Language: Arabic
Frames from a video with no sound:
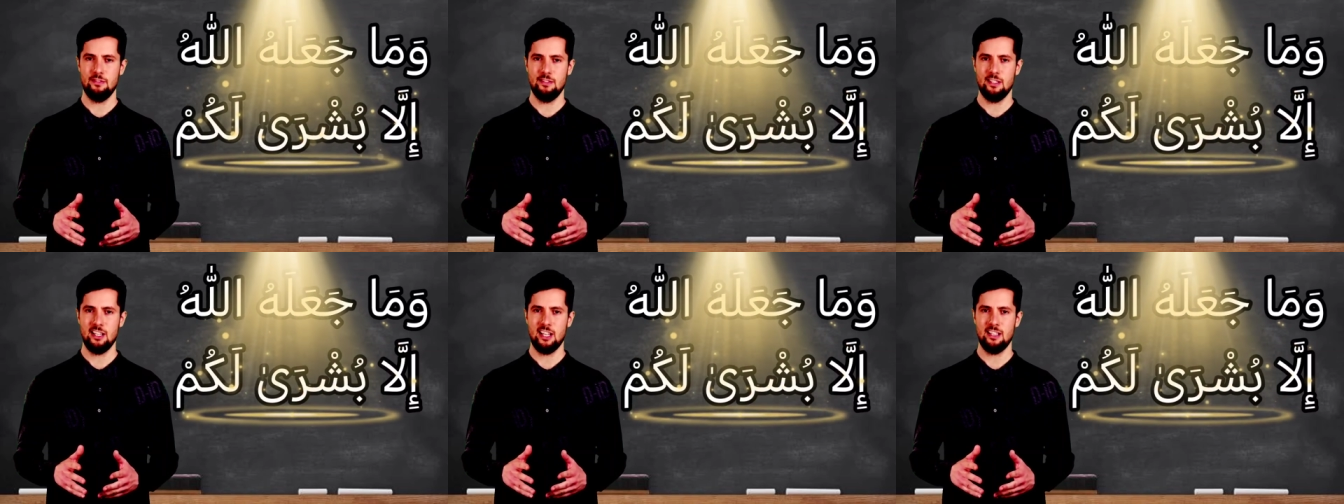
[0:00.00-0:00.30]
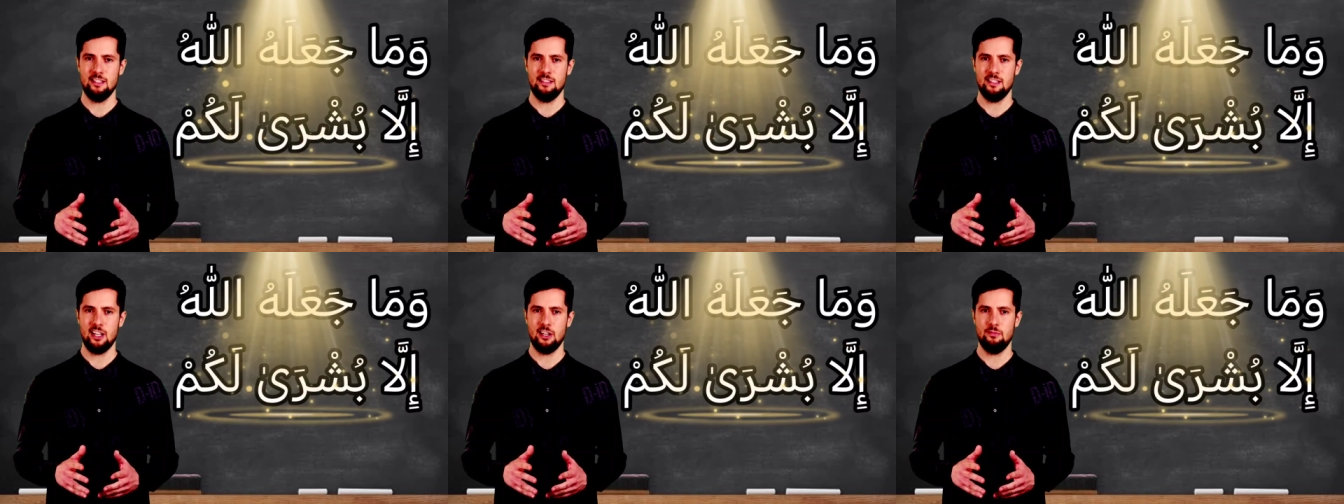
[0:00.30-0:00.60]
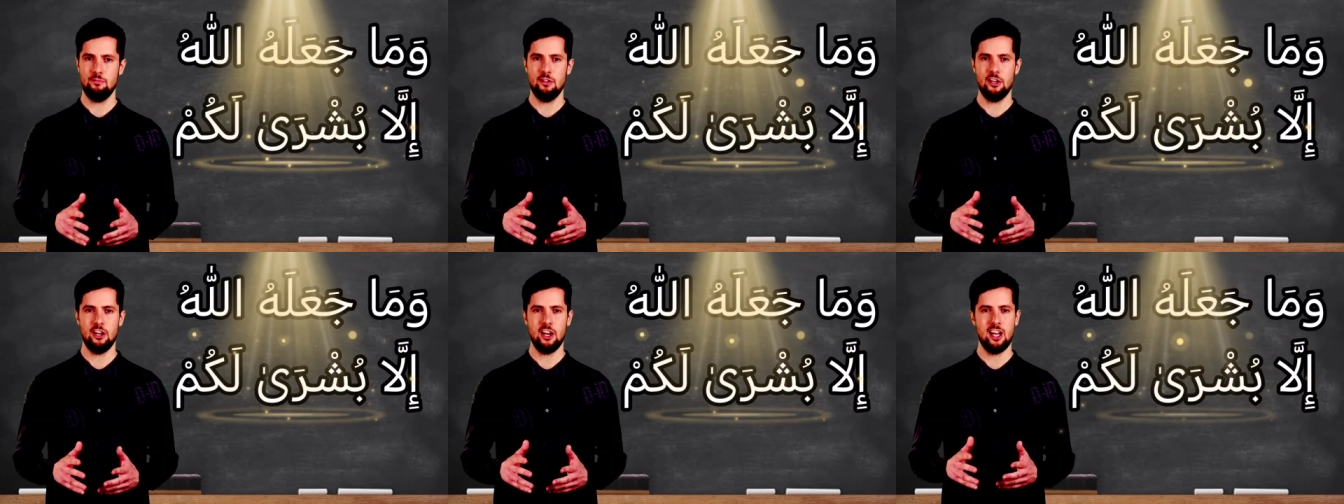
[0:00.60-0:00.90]
لأن
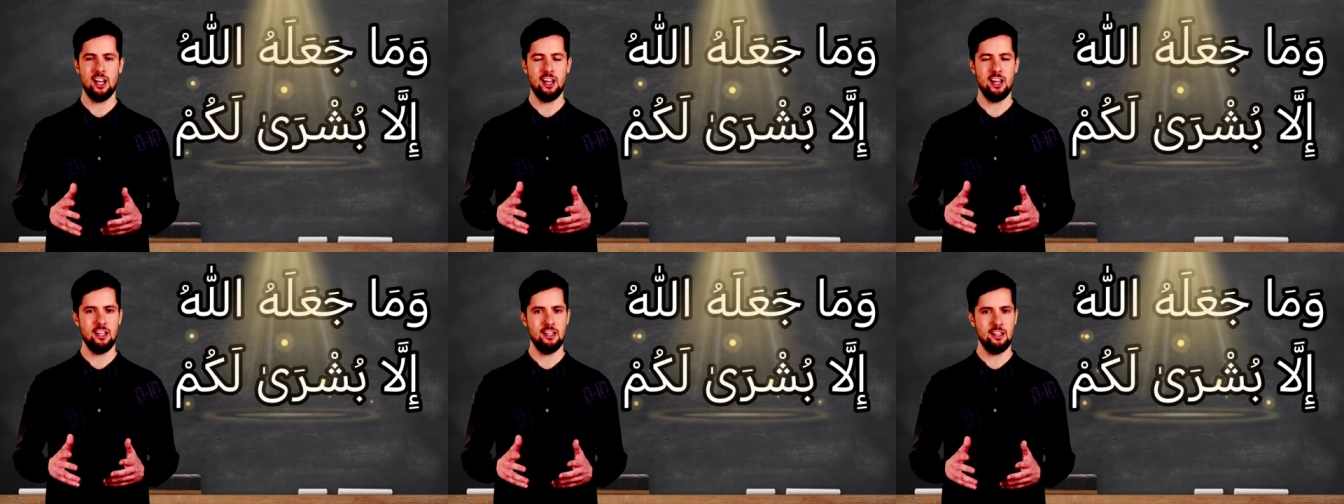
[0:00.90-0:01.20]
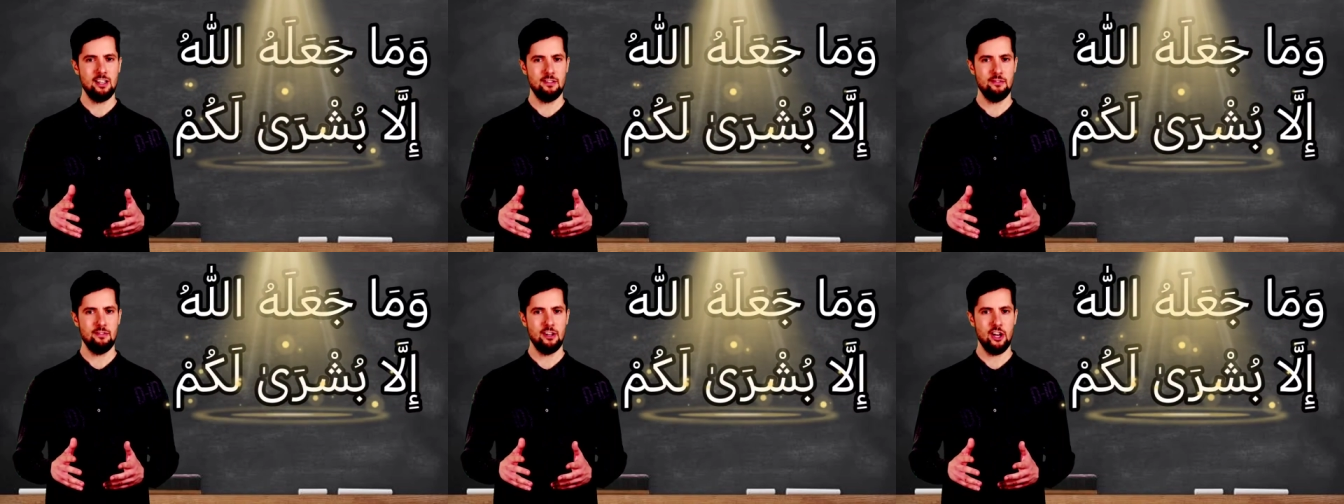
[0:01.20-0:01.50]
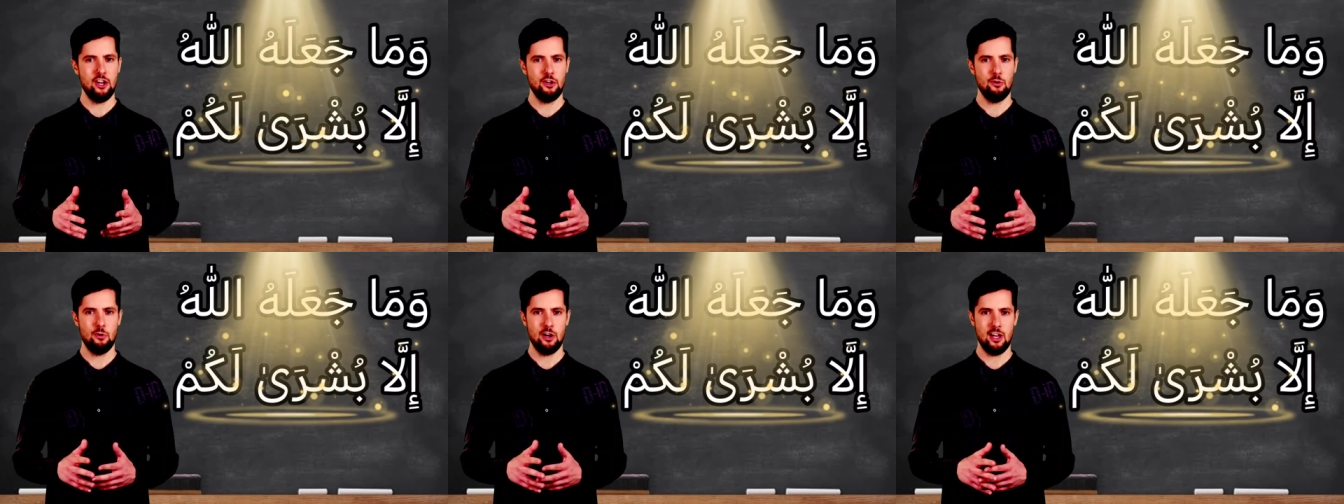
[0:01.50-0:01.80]
أثرها
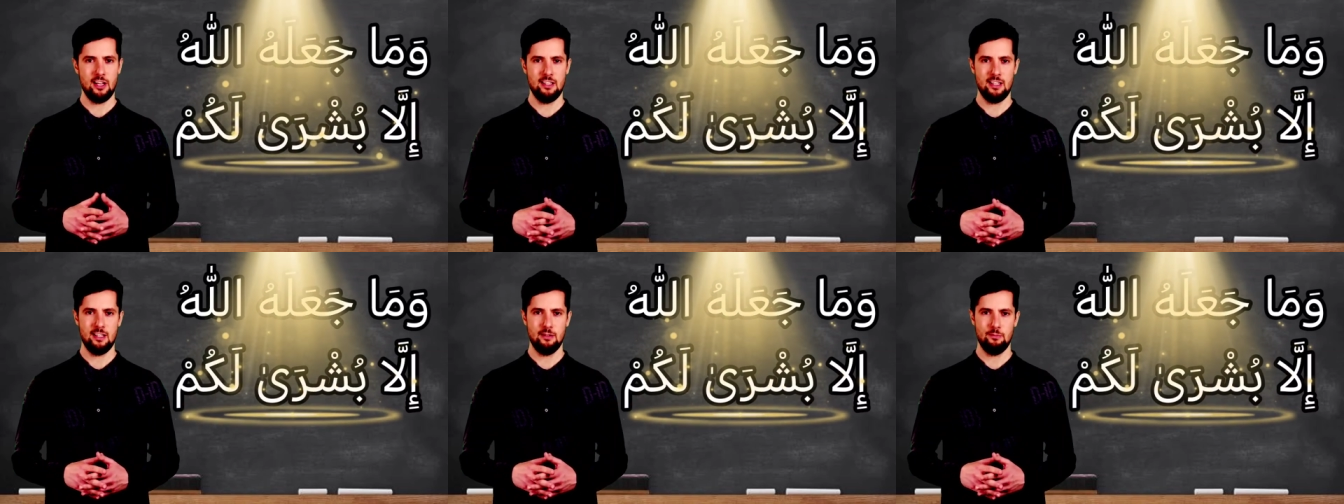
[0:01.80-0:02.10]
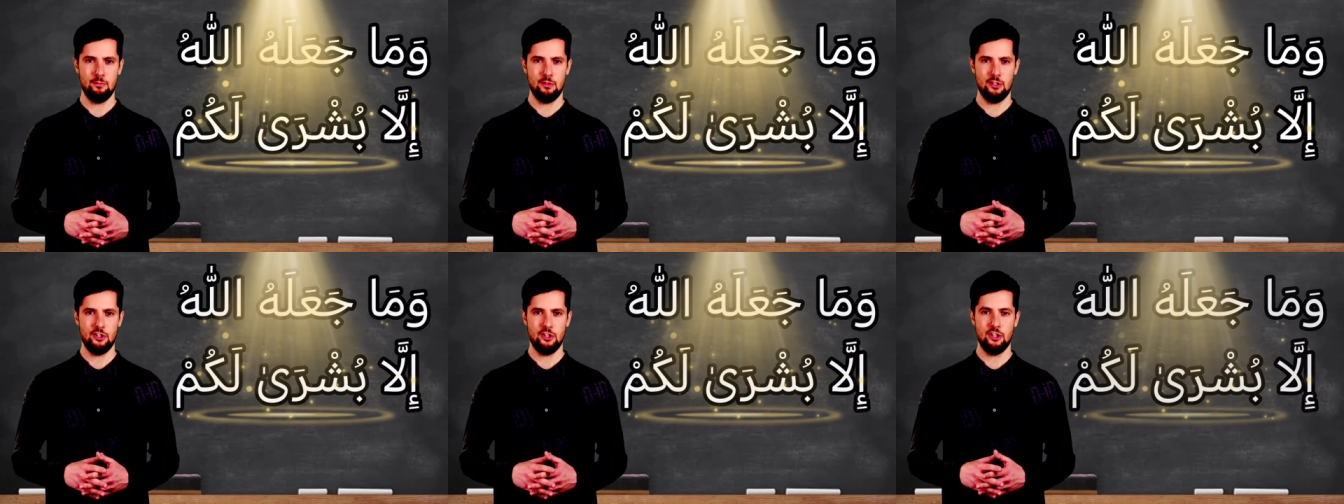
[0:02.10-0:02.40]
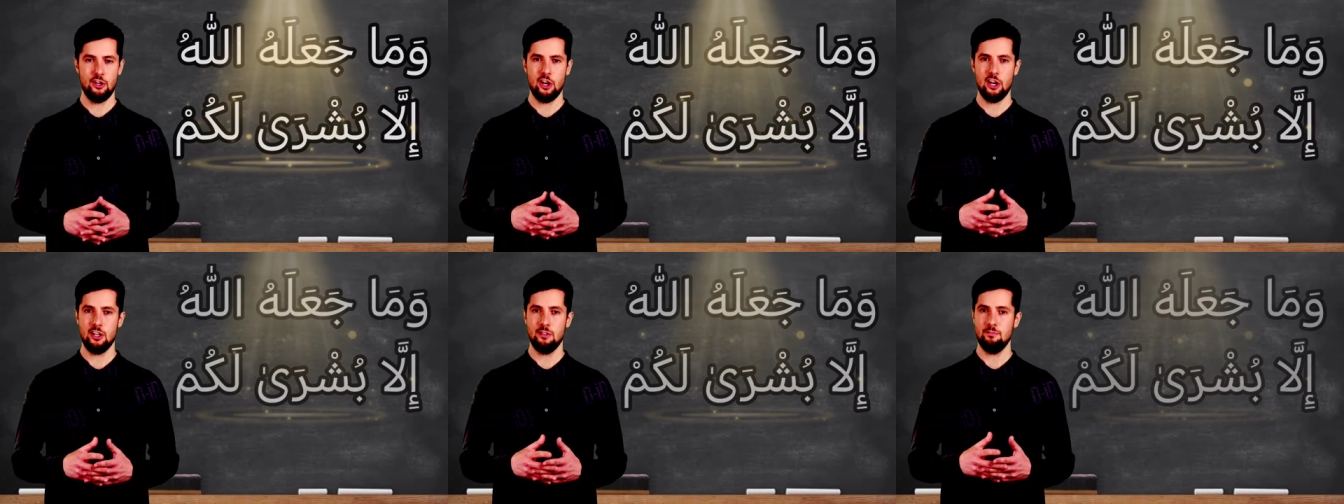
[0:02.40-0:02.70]
يظهر على
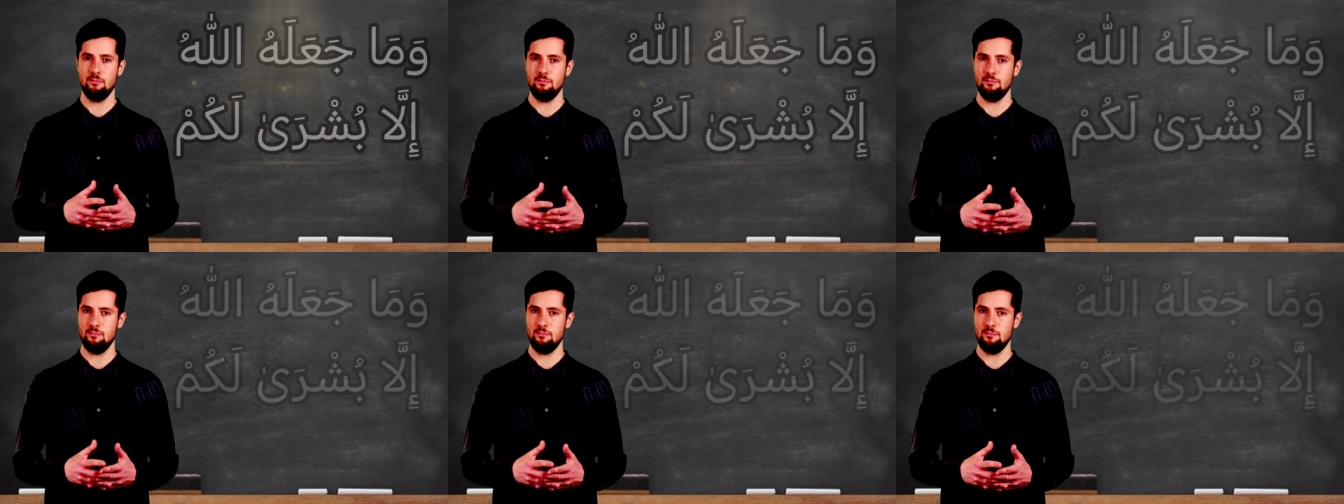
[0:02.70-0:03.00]
البشرة